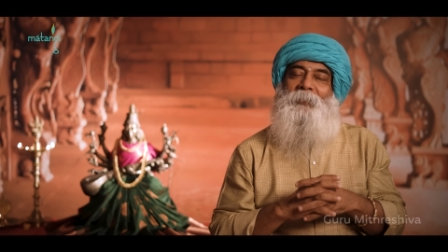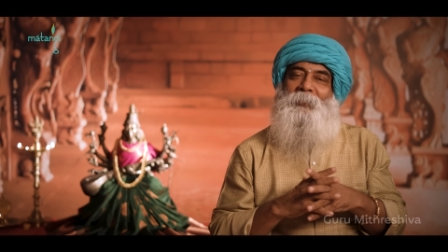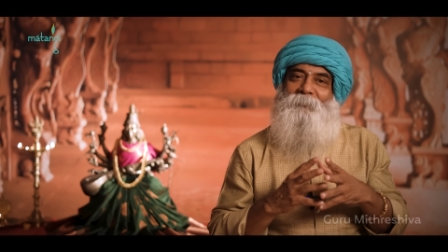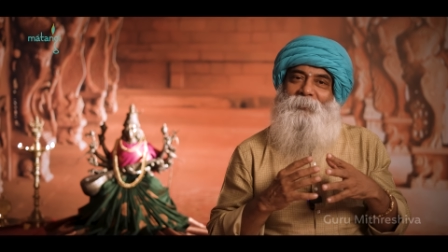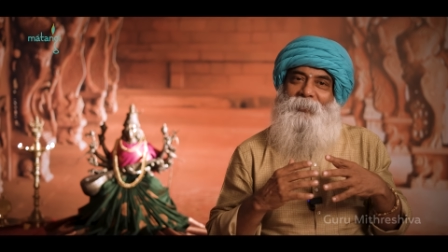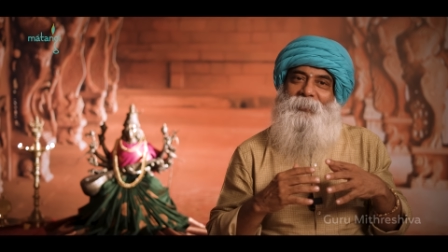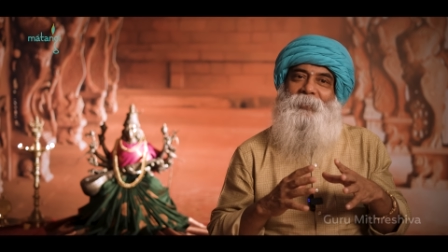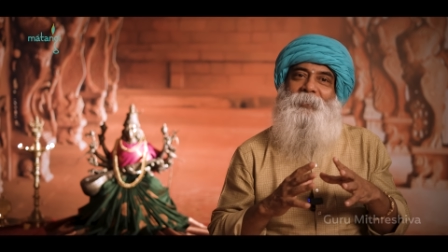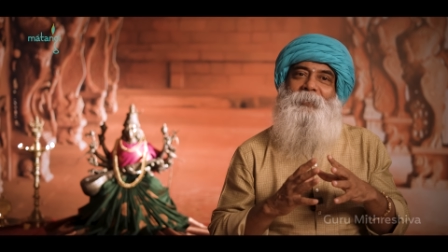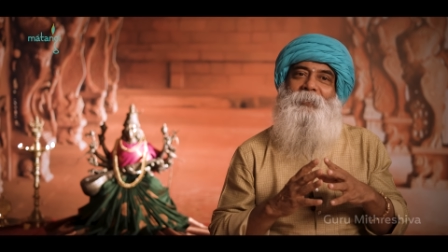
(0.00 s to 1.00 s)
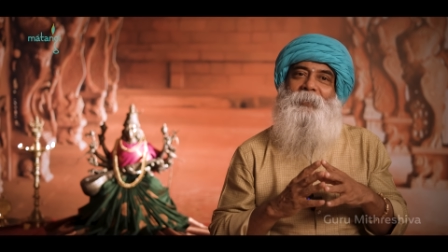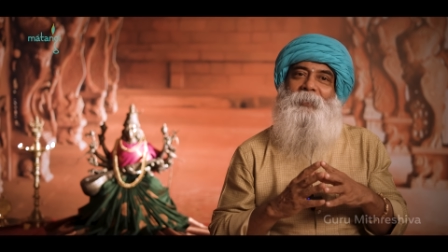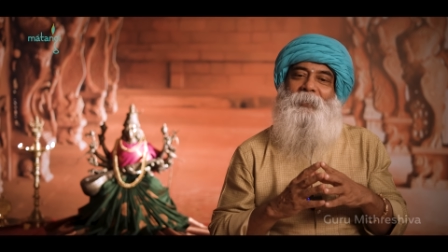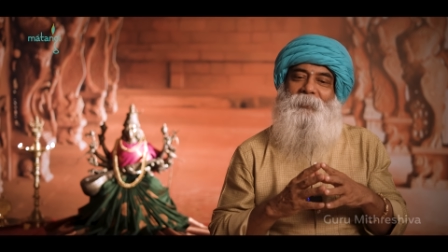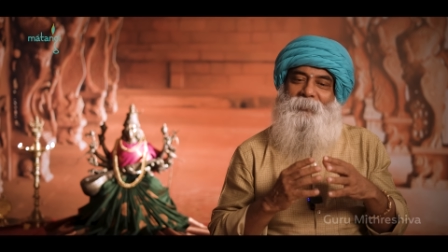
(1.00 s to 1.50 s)
இந்த வாழ்க்கைங்கிற
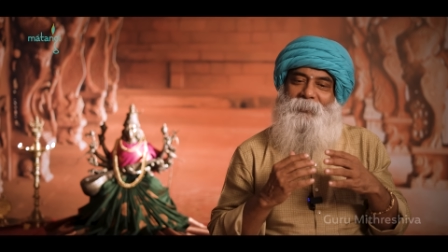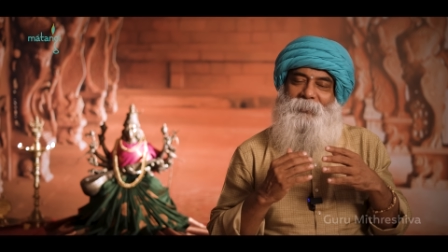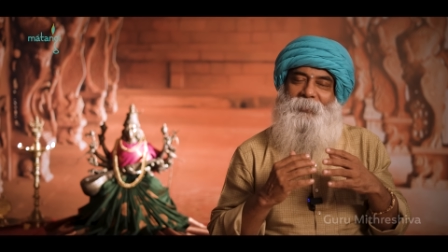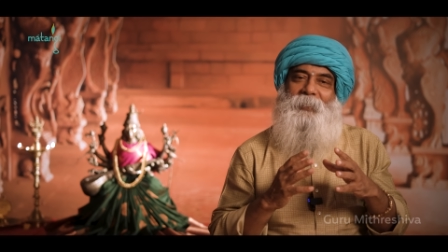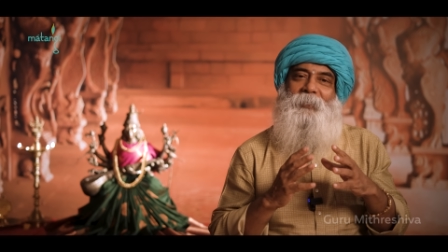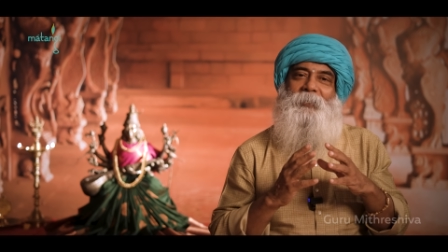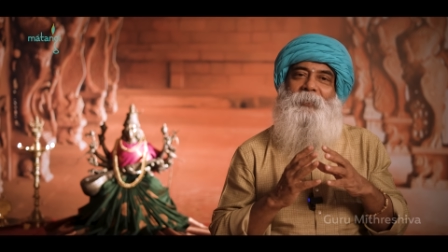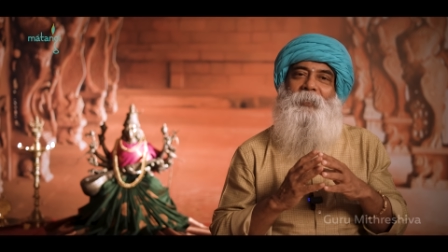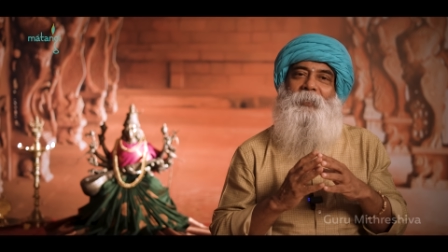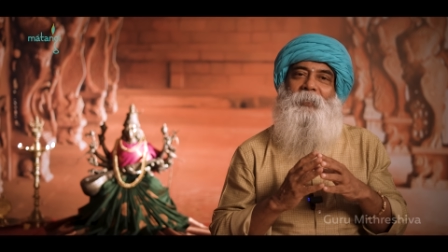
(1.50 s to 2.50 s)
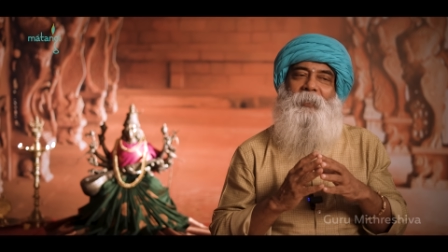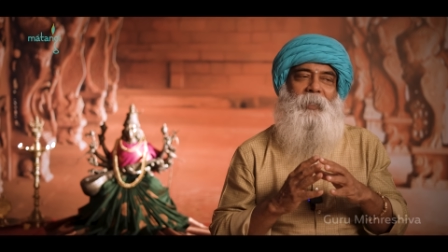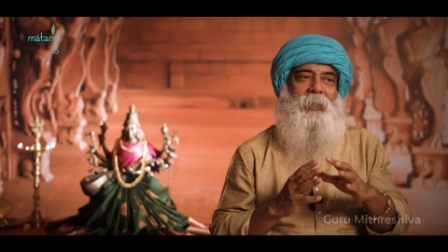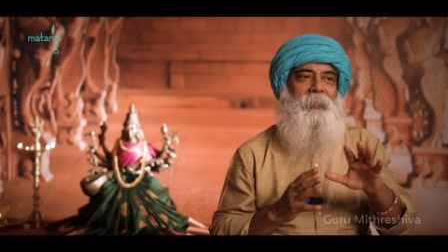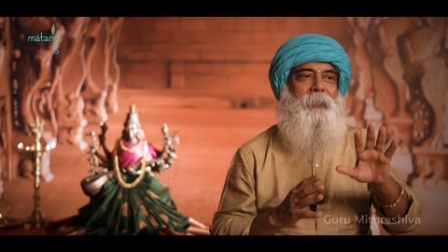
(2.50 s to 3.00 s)
இந்த ட்ரெயினில்
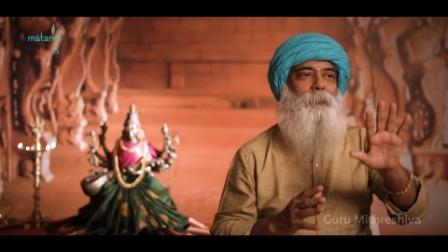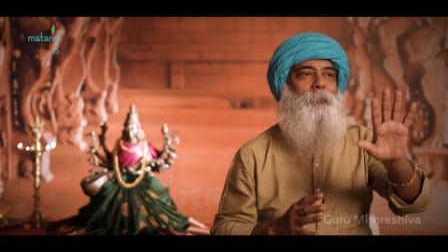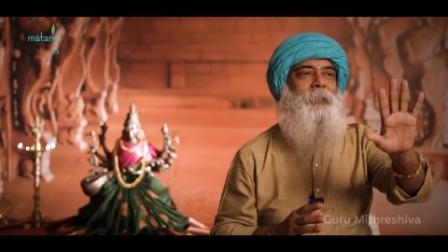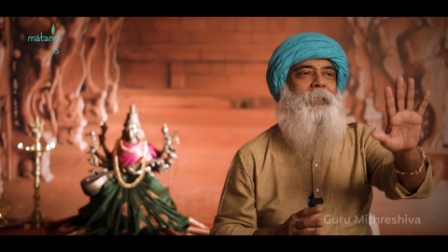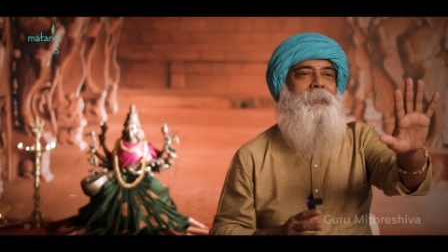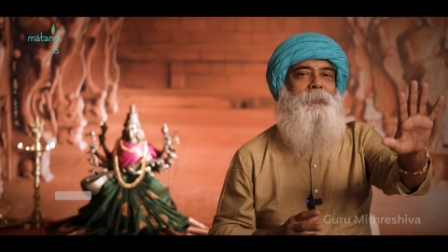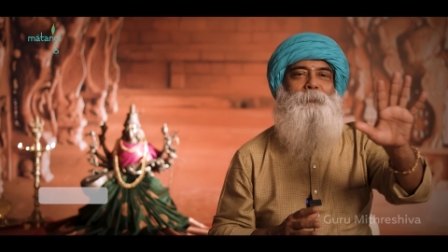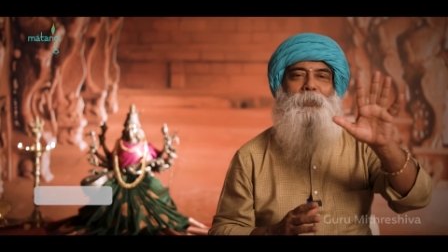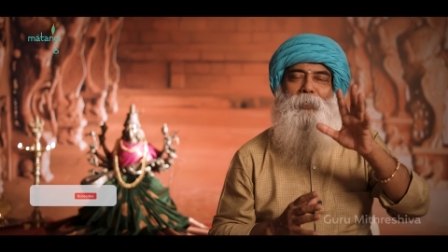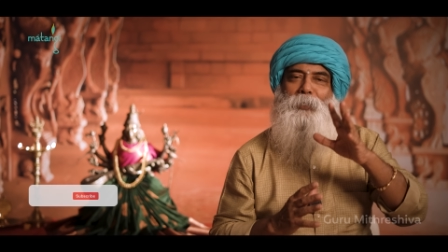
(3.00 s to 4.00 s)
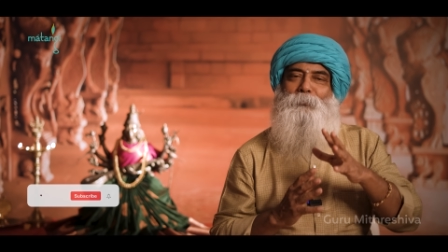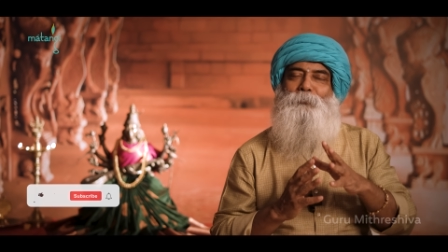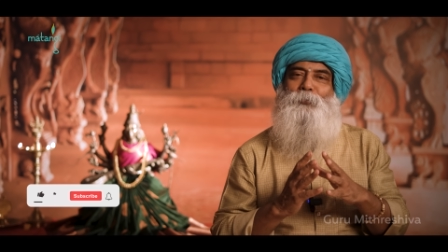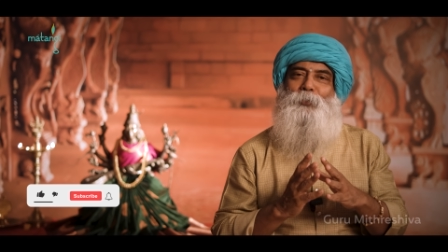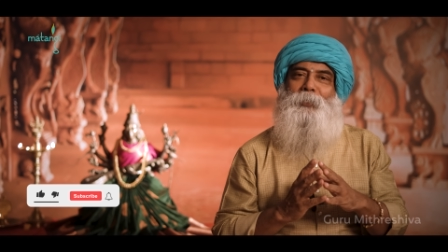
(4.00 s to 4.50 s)
அங்கே ஒரு எட்டு மணி நேரம்
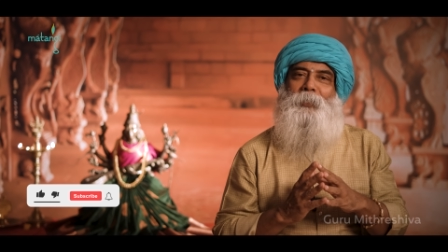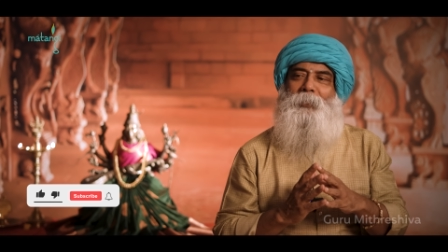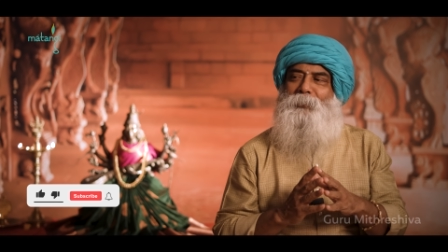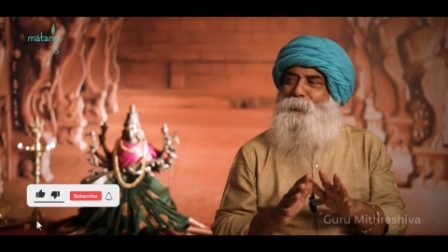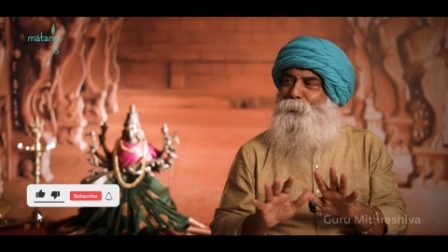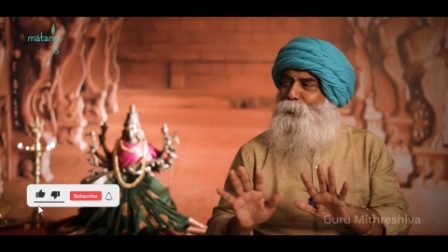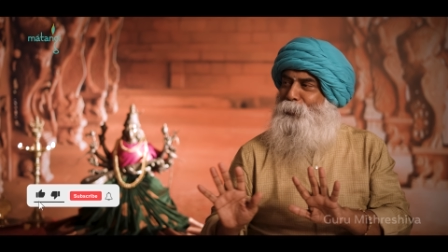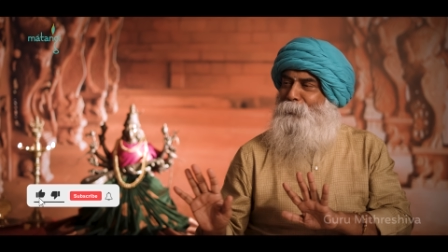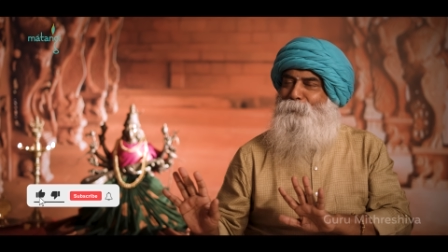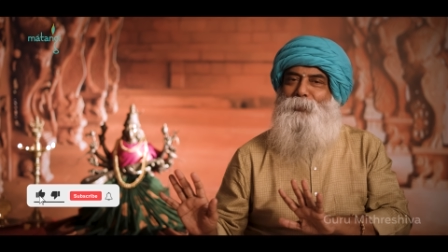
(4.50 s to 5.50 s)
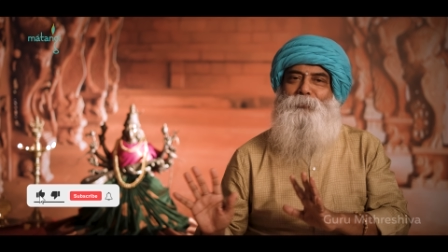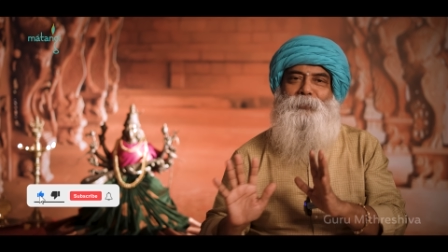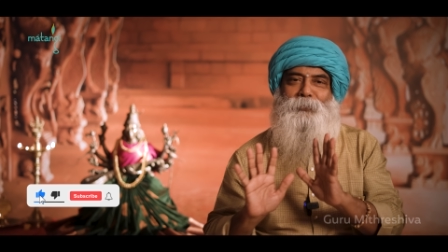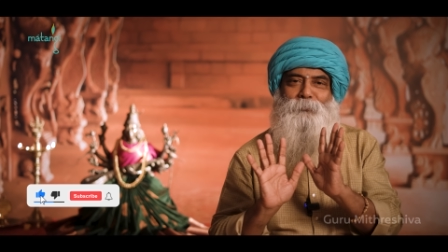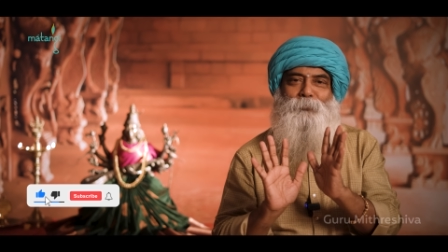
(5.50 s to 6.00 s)
போனீங்க இங்கே ஒரு எண்பது
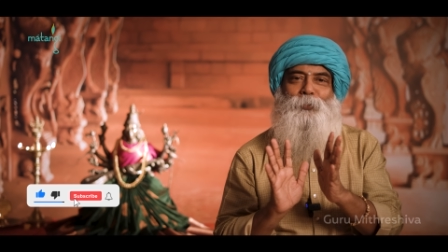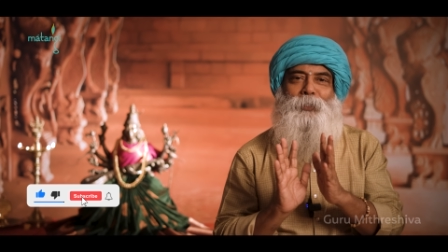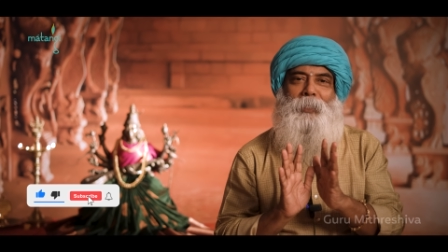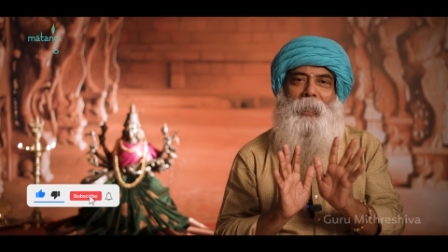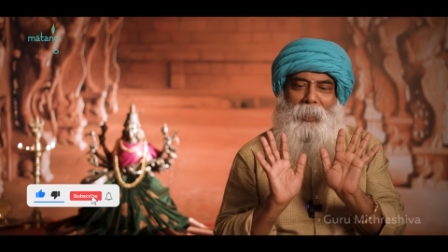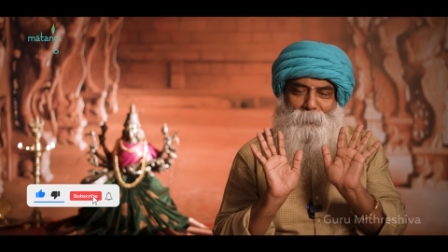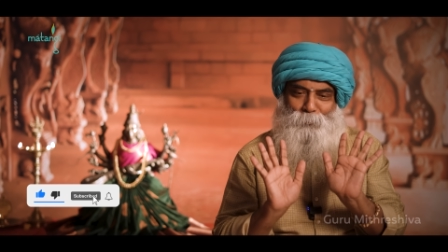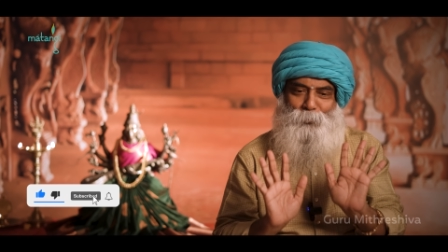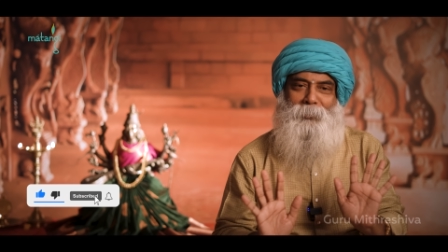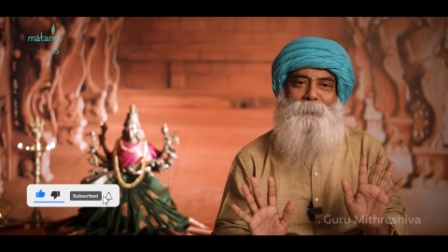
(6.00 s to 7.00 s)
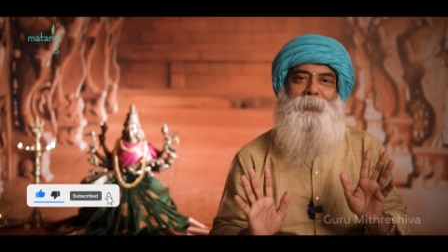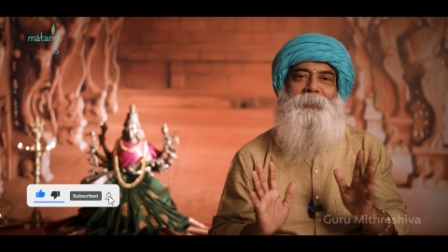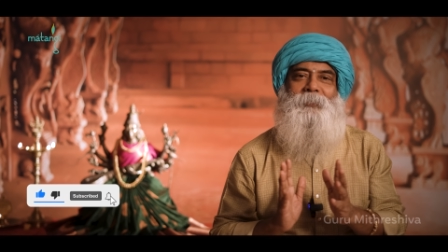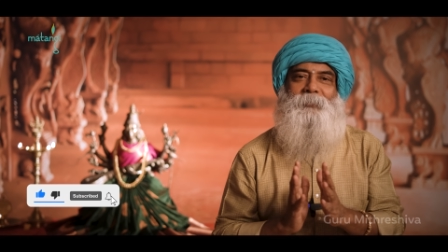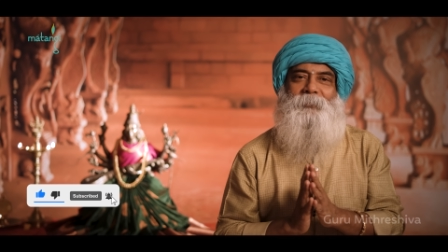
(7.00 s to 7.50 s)
வருஷம் போகிறீங்க அப்படி தான்
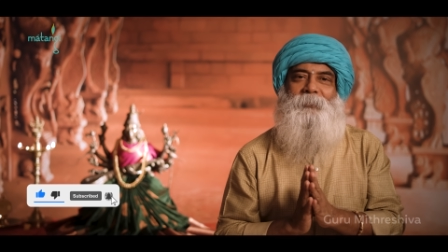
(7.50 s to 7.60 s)
மேட்டர்